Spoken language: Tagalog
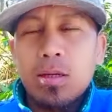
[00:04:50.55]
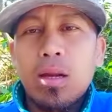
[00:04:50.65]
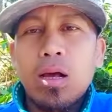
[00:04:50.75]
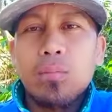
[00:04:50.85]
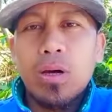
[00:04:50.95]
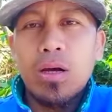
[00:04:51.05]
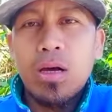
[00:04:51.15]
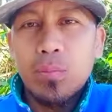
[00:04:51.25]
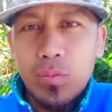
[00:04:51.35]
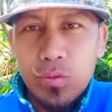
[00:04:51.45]
ng mga
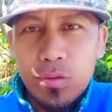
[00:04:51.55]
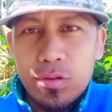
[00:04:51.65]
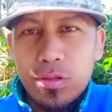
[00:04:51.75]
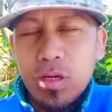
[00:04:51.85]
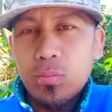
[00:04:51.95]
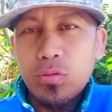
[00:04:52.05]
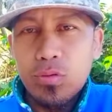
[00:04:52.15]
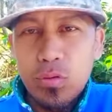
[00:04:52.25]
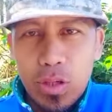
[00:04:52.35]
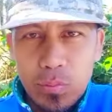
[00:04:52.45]
hapon sa
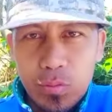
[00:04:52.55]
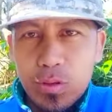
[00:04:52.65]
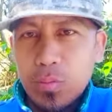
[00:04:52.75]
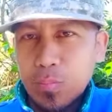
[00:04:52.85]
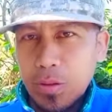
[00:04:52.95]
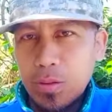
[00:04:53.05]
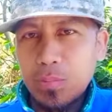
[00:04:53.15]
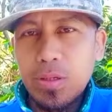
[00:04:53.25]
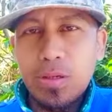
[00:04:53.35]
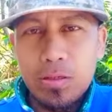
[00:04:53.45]
kabundukan po ng
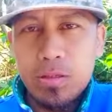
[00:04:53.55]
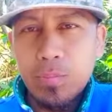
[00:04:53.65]
Pilipinas.